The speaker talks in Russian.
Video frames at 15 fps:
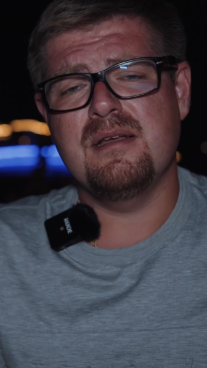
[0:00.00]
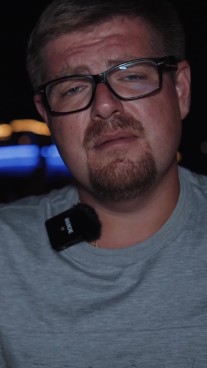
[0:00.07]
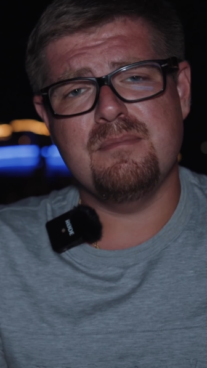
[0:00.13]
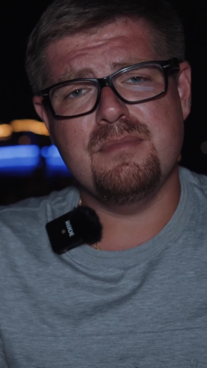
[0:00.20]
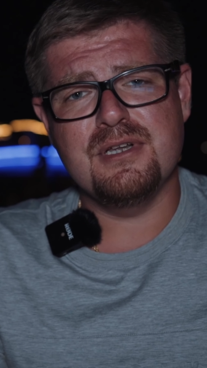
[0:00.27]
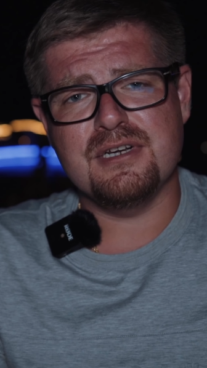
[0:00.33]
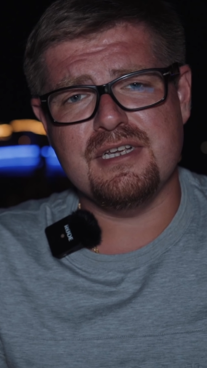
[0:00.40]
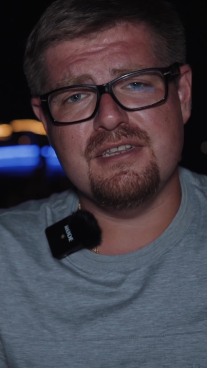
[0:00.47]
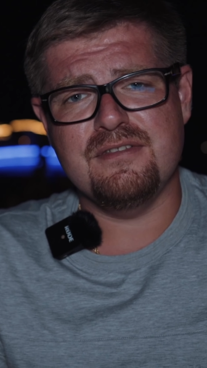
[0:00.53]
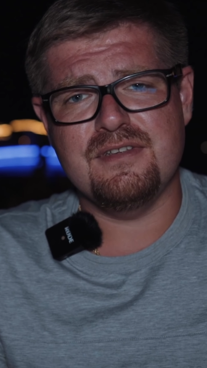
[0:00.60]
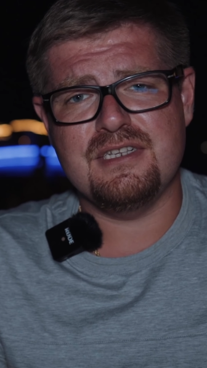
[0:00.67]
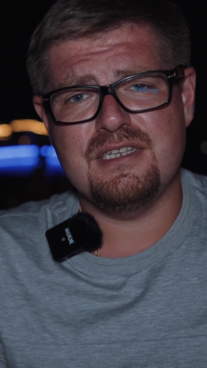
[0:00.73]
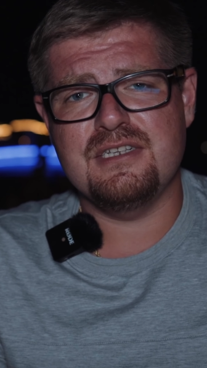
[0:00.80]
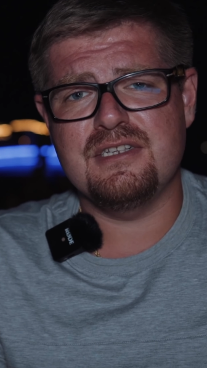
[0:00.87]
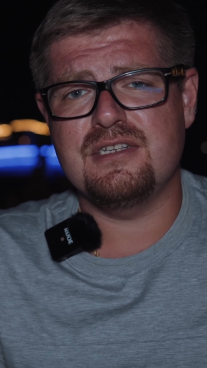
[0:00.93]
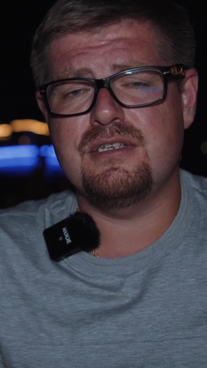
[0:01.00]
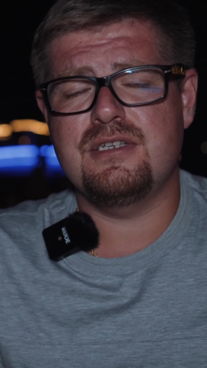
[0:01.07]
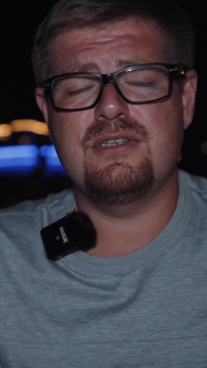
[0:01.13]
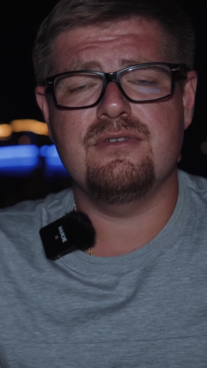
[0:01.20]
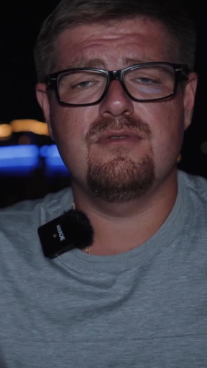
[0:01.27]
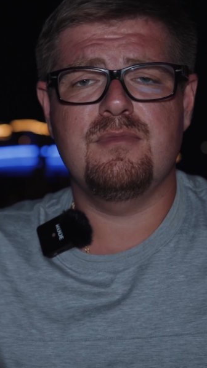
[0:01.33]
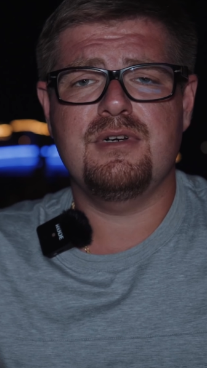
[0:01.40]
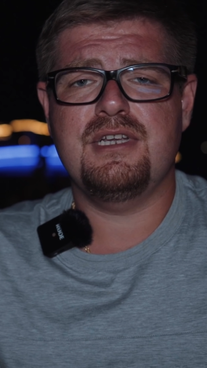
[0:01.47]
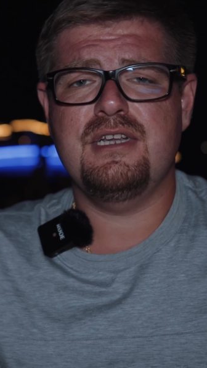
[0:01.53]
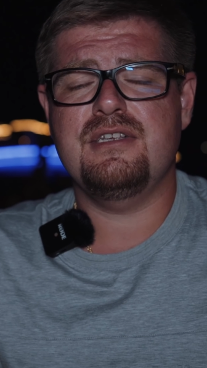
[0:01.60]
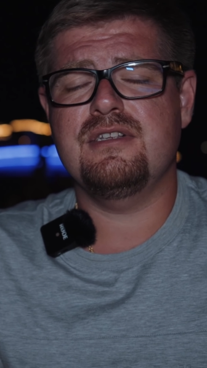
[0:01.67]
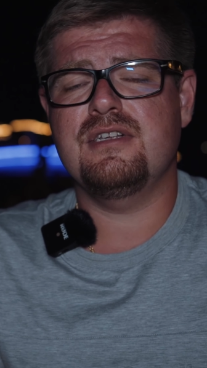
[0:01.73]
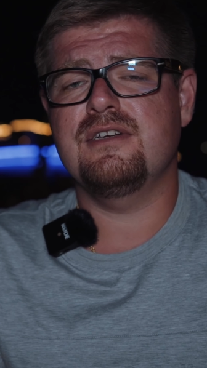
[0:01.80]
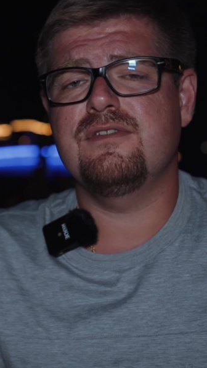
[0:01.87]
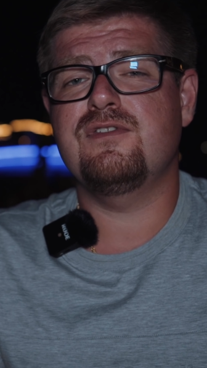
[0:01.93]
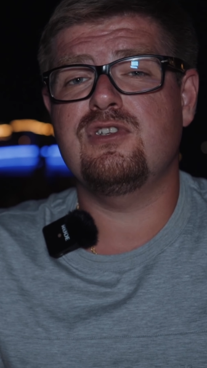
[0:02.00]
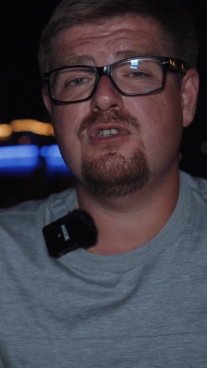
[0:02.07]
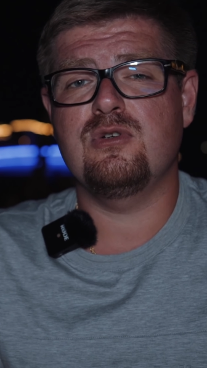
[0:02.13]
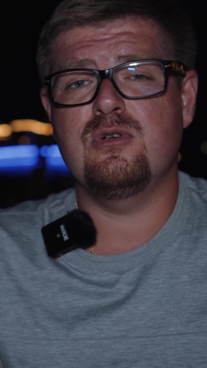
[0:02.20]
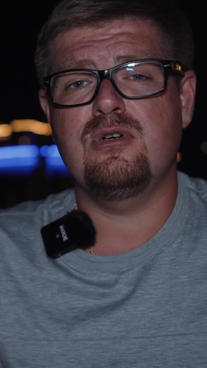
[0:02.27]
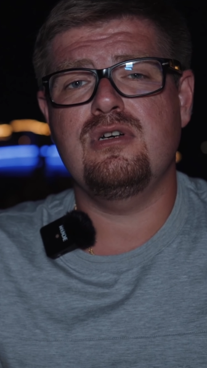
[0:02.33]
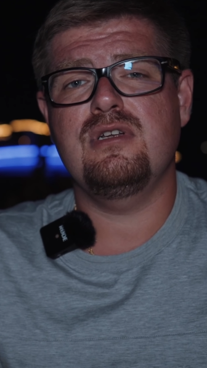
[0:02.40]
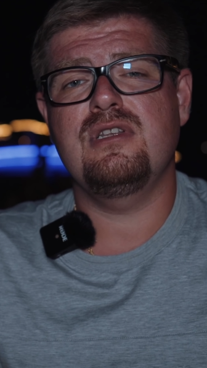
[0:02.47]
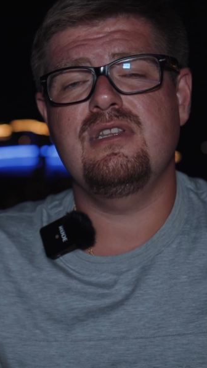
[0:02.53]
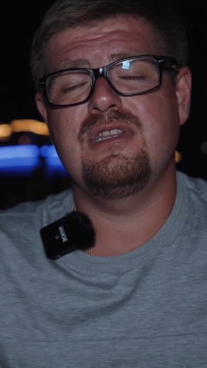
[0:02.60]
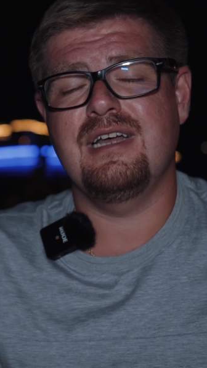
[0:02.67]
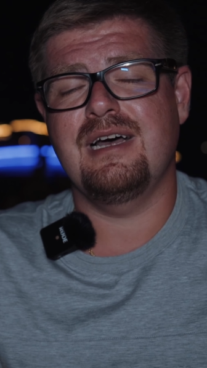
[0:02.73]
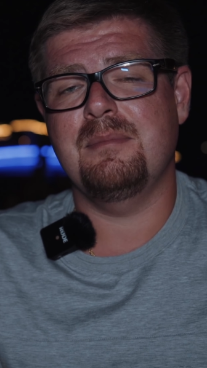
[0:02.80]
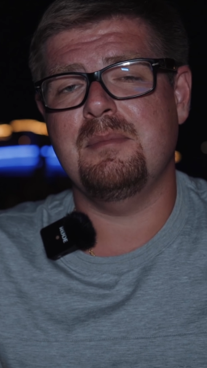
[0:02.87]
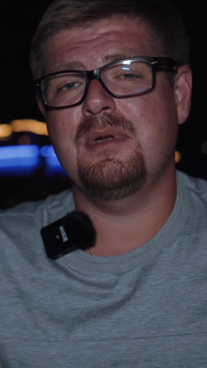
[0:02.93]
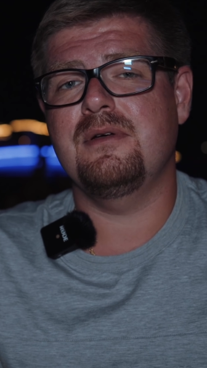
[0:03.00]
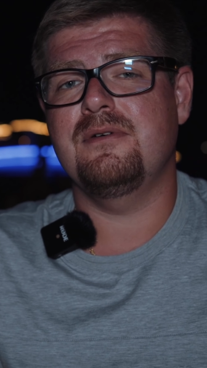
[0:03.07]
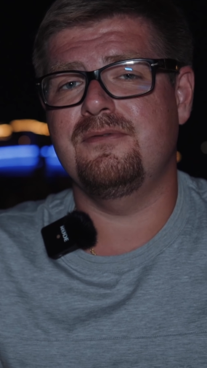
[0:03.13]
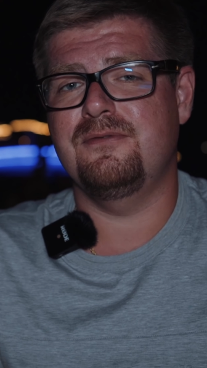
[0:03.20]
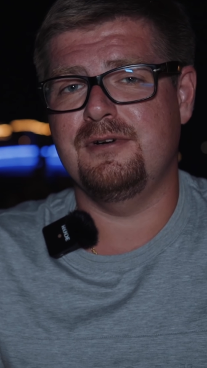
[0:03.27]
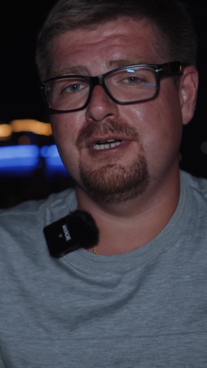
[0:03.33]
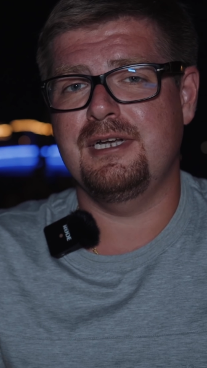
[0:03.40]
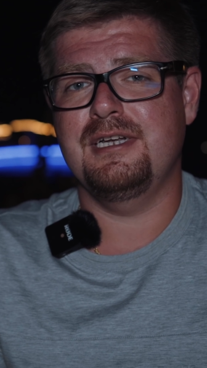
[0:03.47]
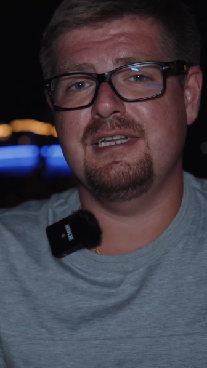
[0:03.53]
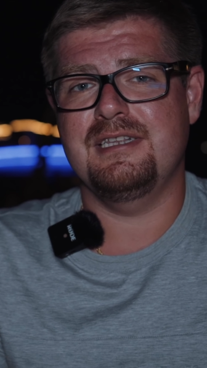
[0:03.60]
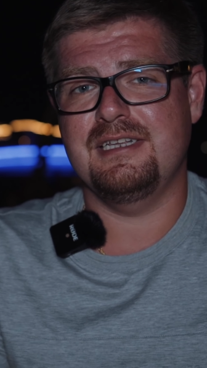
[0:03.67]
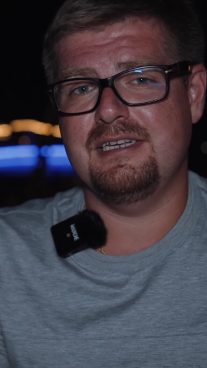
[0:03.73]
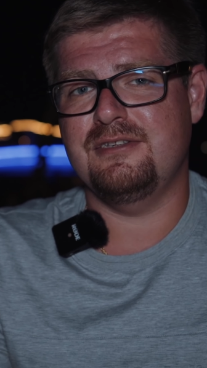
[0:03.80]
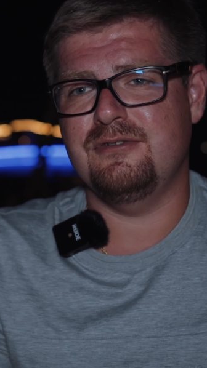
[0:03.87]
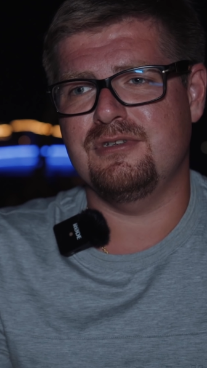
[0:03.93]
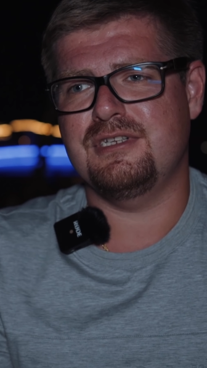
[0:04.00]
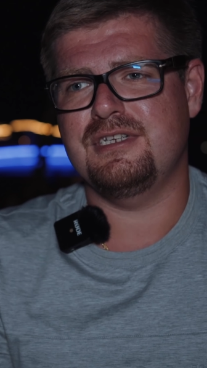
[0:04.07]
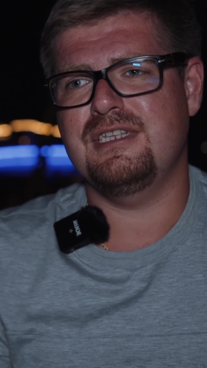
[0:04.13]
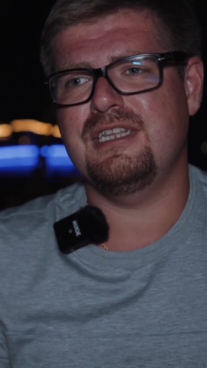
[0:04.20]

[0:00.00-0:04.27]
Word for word: мир инвестиций сетевого маркетинга, все там вы найдете.